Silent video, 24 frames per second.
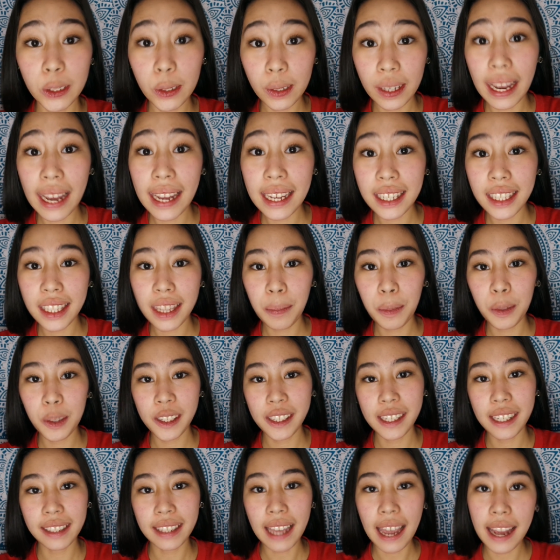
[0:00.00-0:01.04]
So guys,
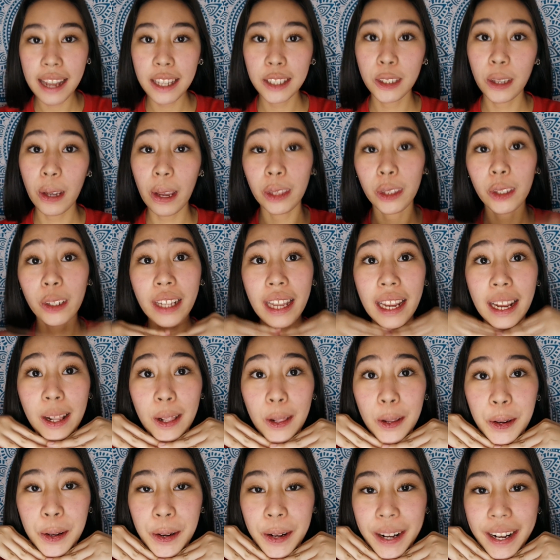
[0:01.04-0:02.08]
tapos na tayo. So ito na yung
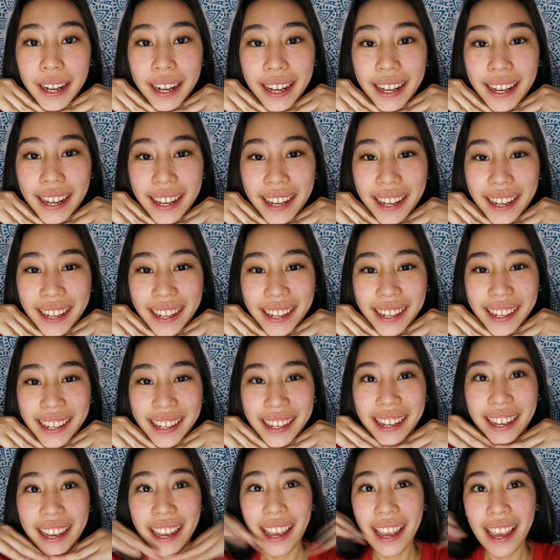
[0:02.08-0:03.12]
look.
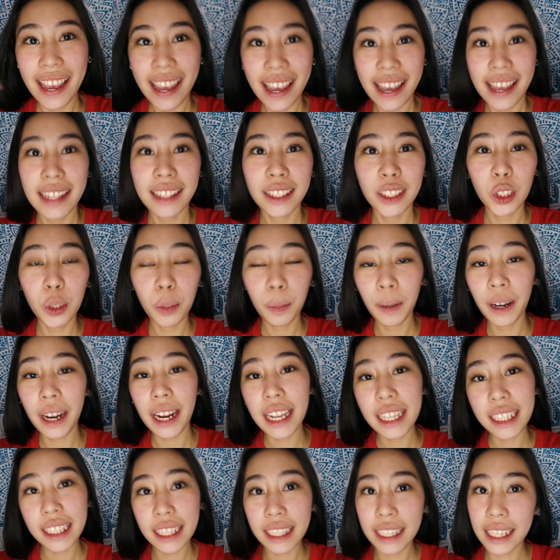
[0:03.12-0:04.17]
And super
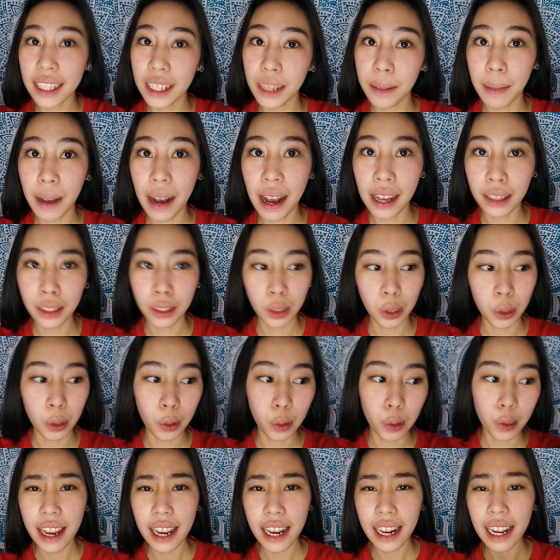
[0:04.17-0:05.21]
easy niya, 'di ba?
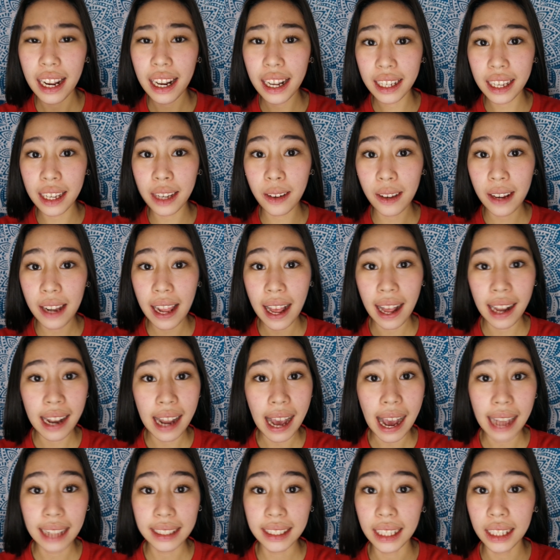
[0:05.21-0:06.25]
So ilalagay ko lang
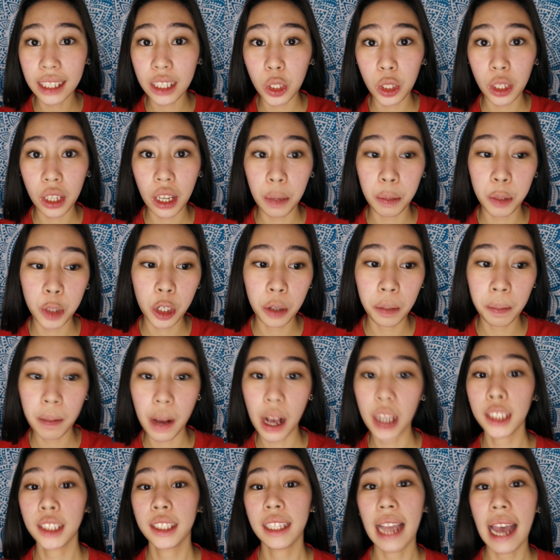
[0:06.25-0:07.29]
lahat sa description
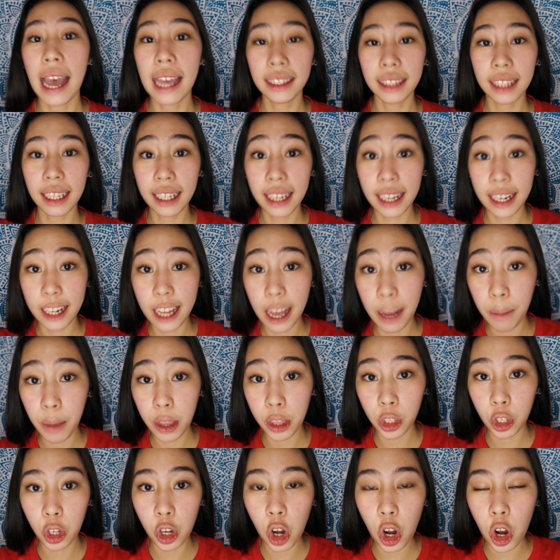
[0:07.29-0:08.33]
box lahat ng
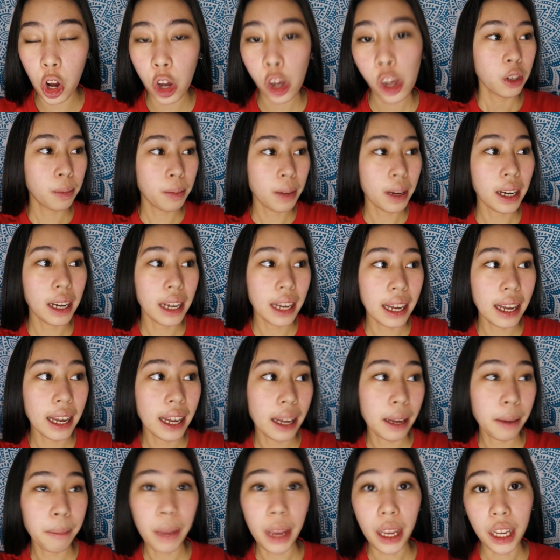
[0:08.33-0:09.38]
ginamit ko, yung
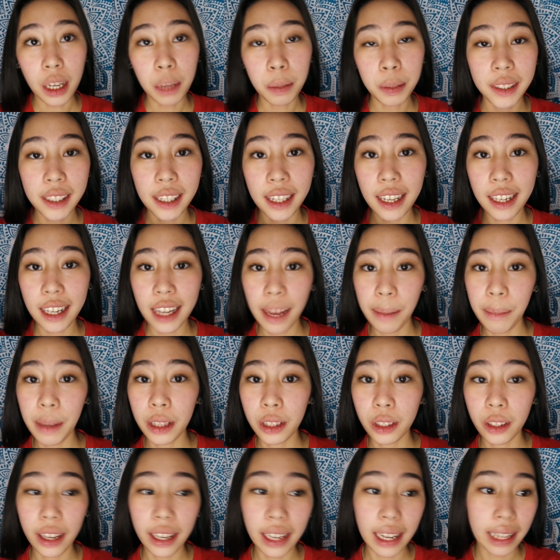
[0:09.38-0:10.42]
mga makeups na
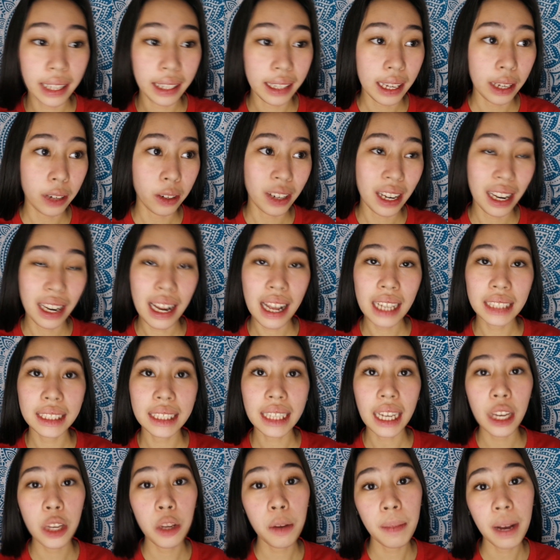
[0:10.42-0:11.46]
ginamit ko ilalagay ko lang
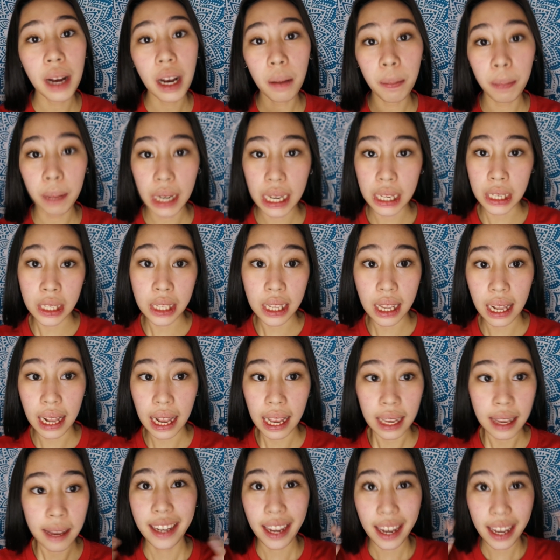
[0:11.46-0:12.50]
saka yung mga price
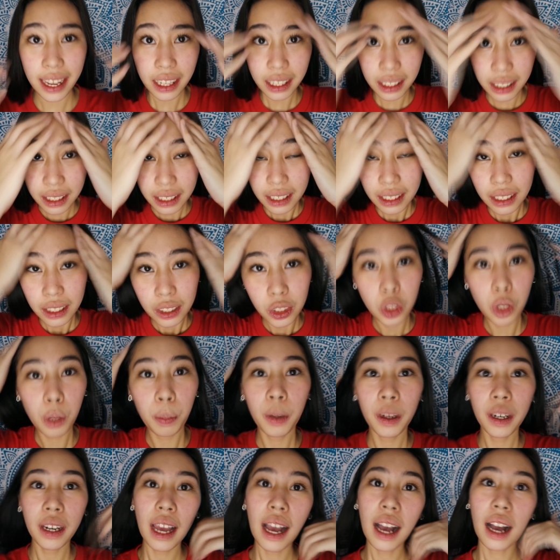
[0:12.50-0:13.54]
nila. And
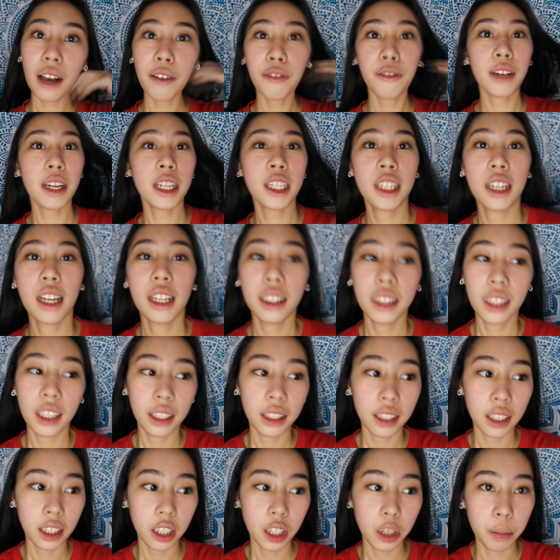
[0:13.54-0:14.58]
super nakaka-fresh lang
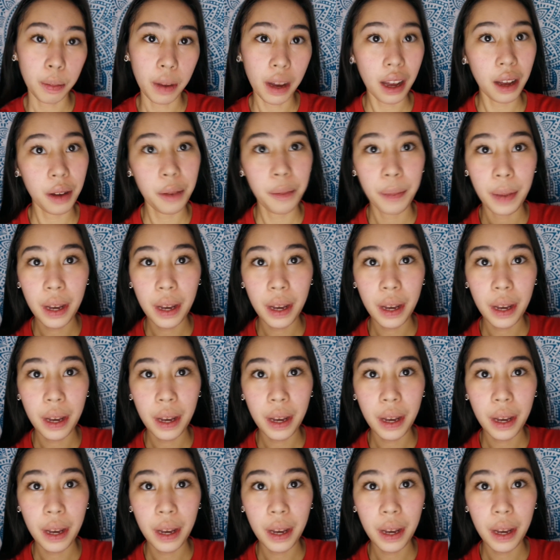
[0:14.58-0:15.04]
tignan, 'di ba?